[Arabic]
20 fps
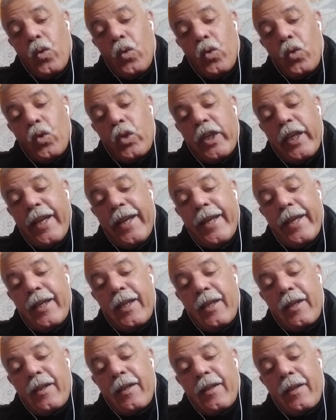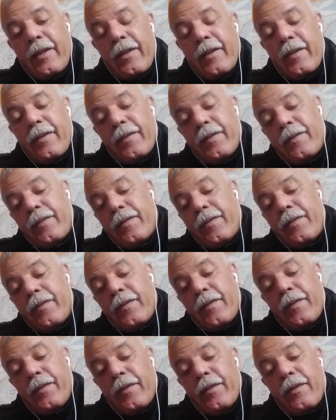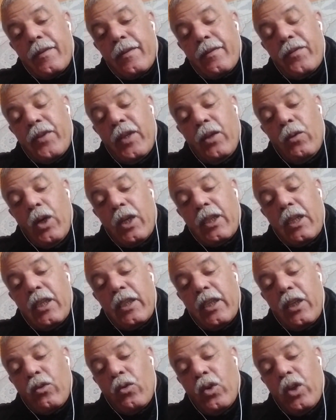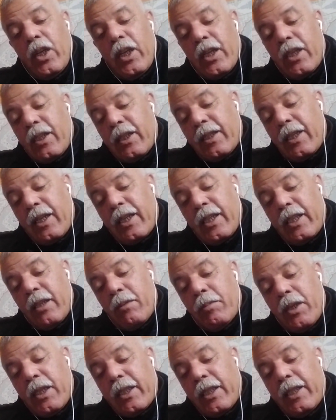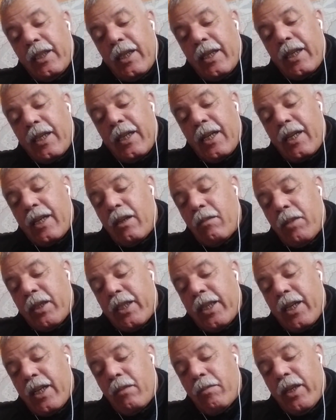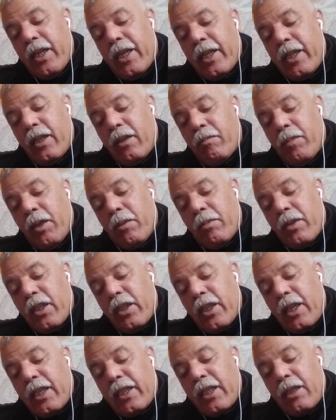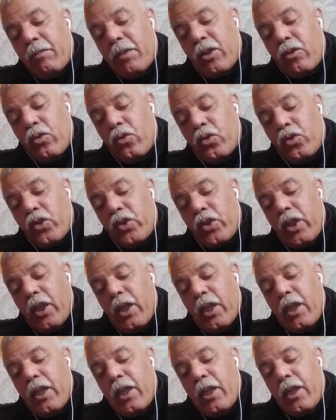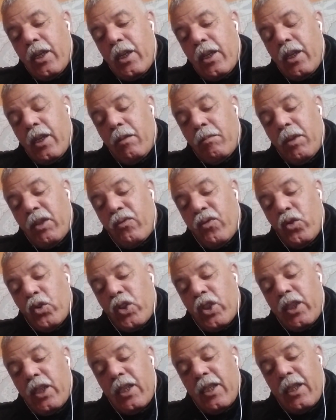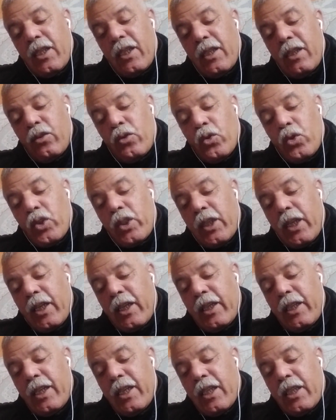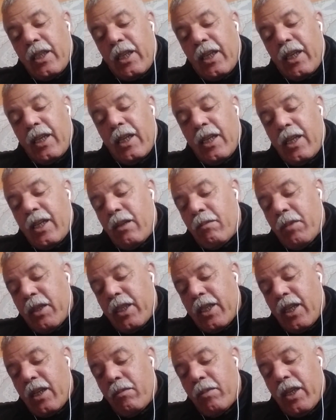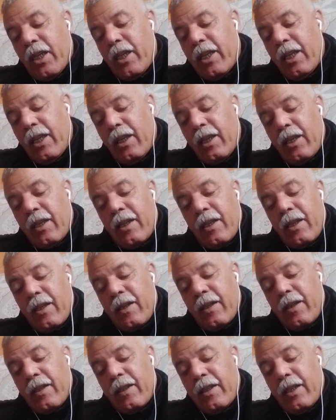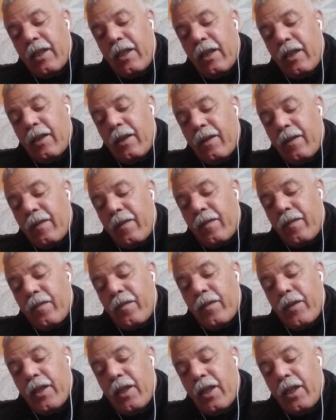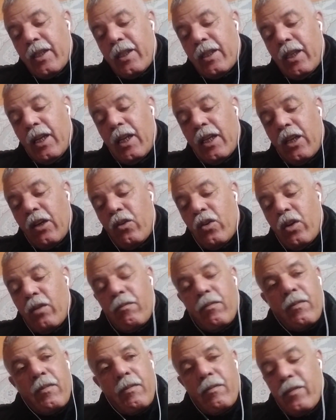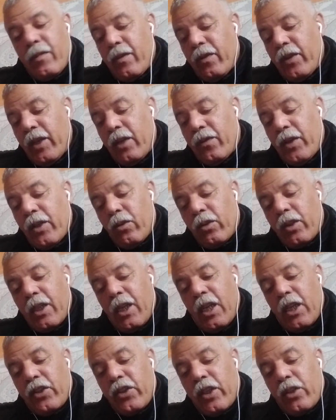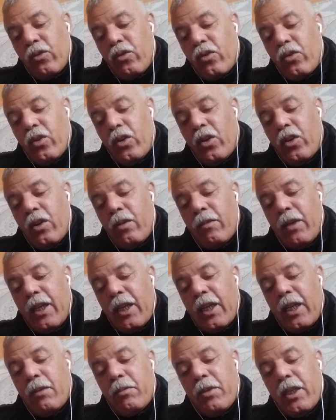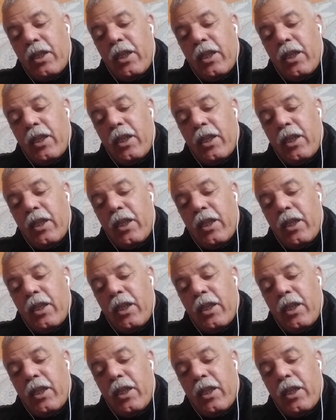وكاين في الوقت اللي تيقول لك الترقية بالاختيار خلال المسار المهني ما يمكنش خاصها ما تكونش ما تفوتش جوج ترقيات خلال المسار المهني ديالك تلقاوهم في 2012 هادو كلهم الاغلبيه